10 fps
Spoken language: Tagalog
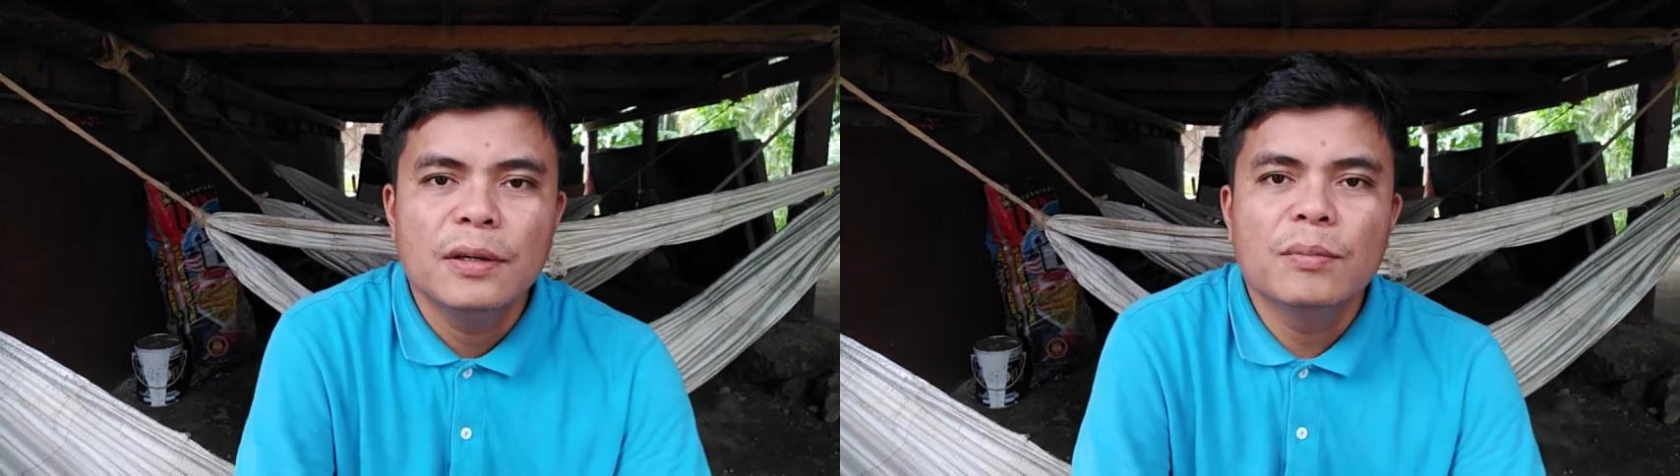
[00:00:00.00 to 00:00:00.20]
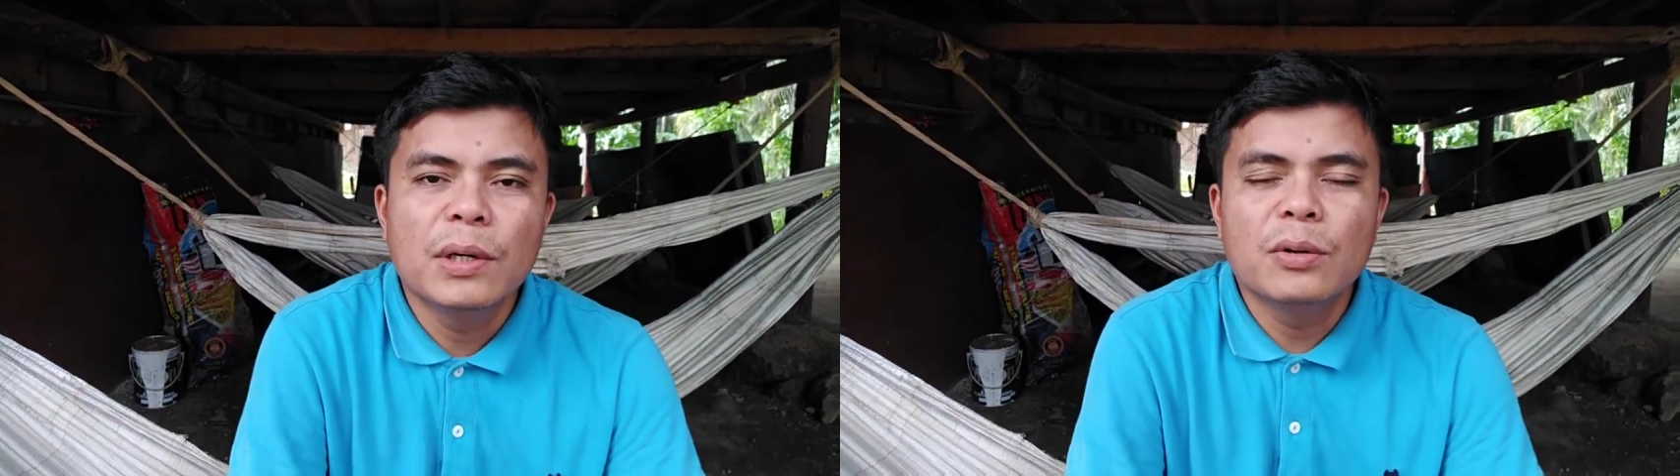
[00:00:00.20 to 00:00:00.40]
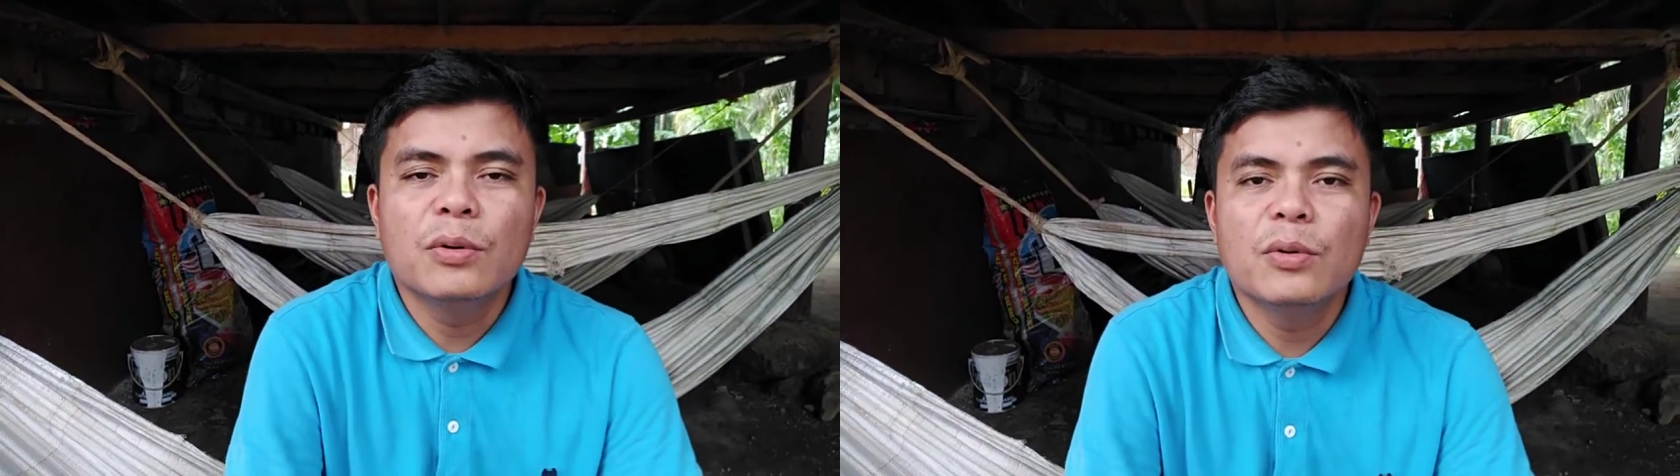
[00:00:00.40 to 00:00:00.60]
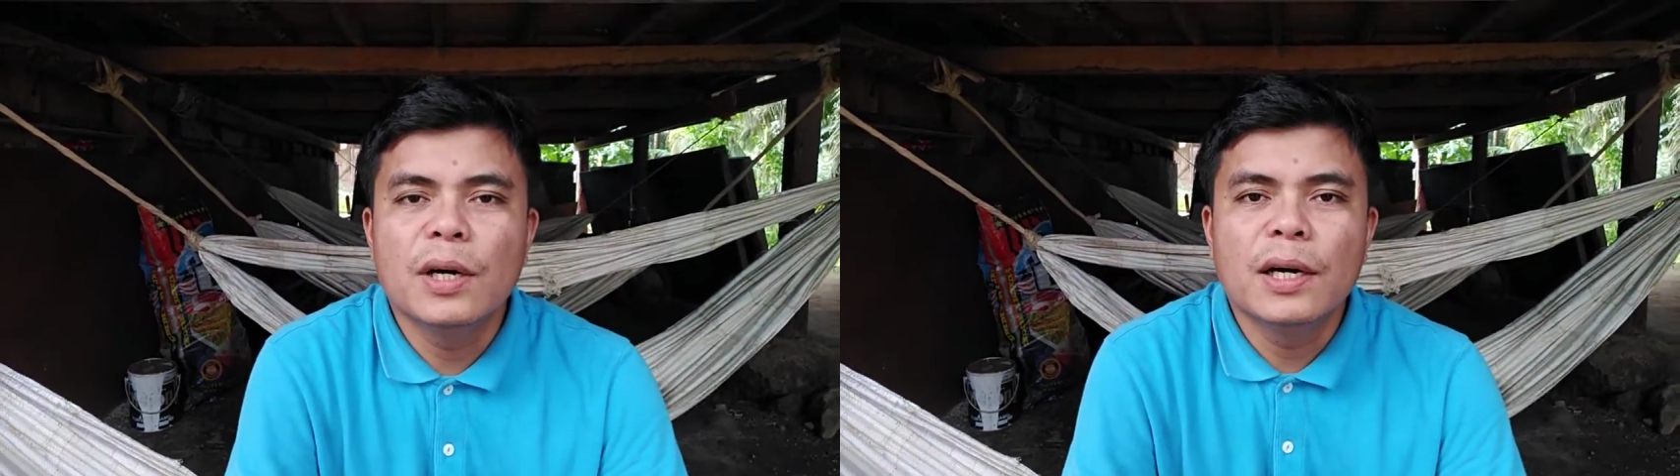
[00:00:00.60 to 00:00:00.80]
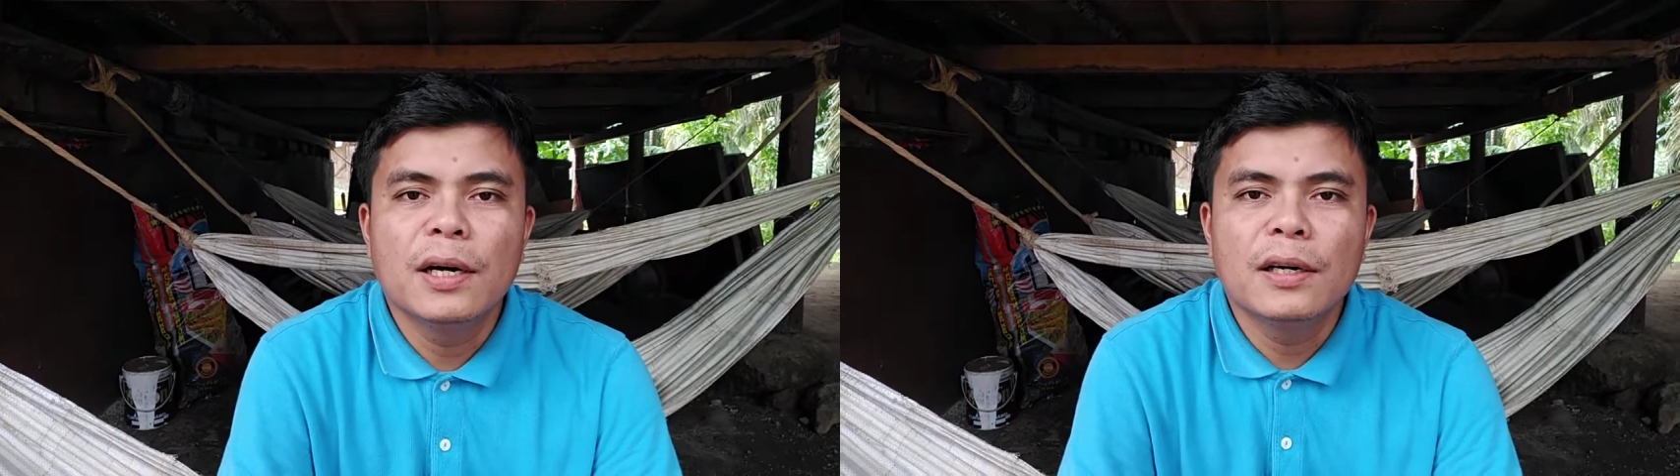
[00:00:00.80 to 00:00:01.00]
mao
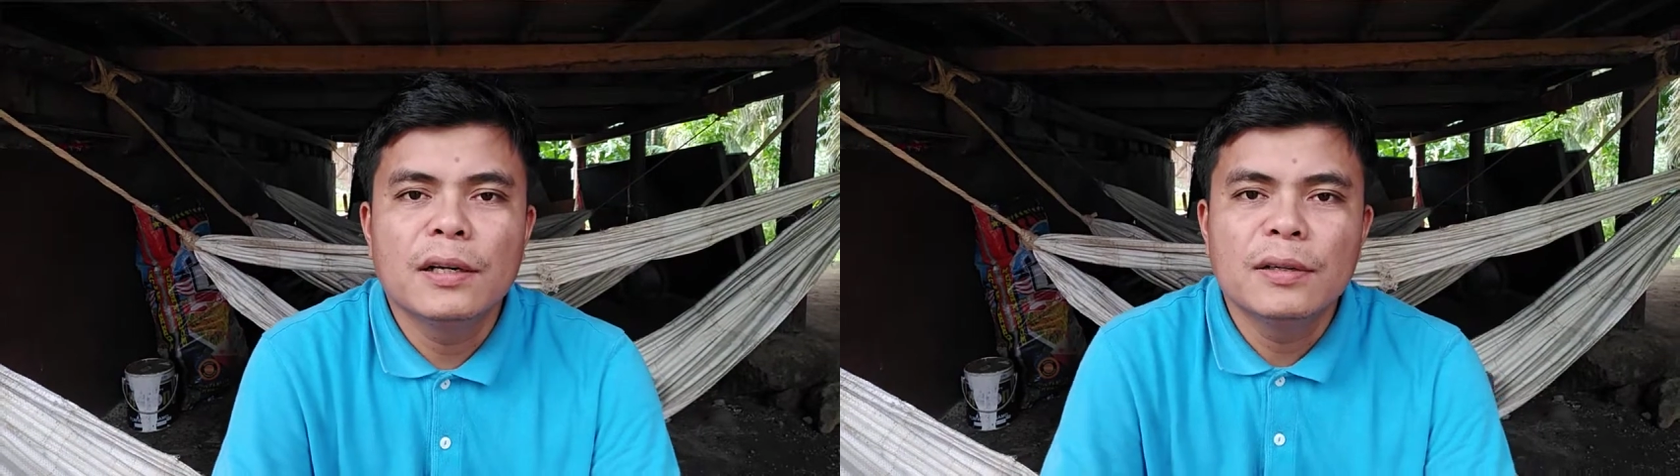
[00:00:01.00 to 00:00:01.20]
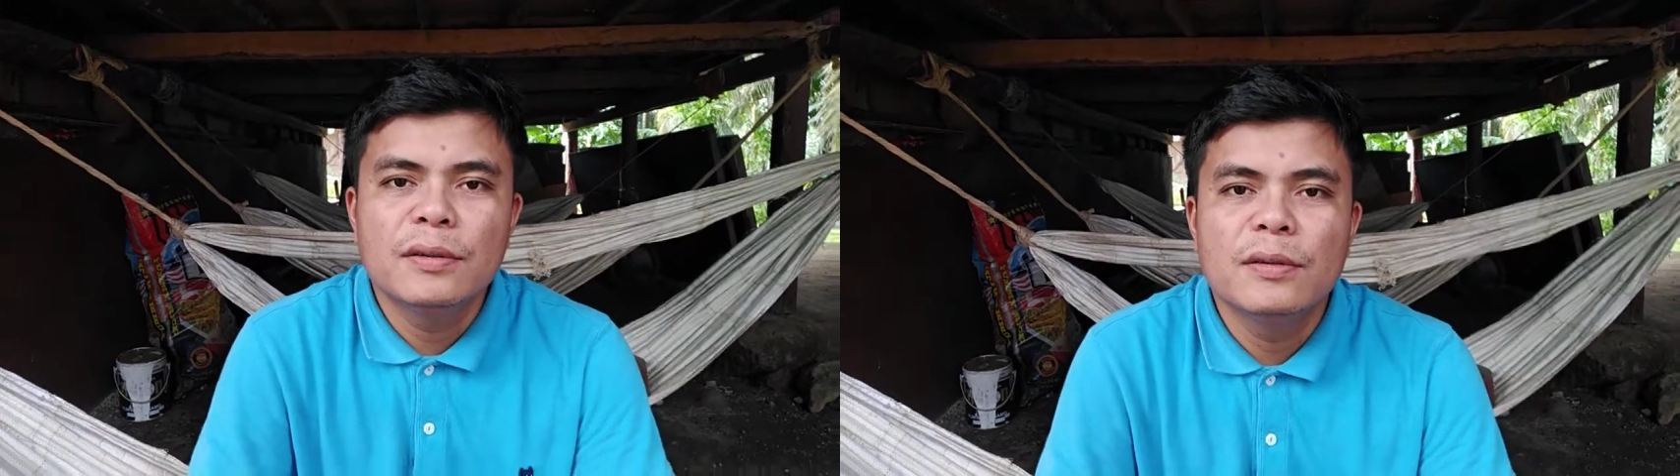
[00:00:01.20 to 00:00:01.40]
ang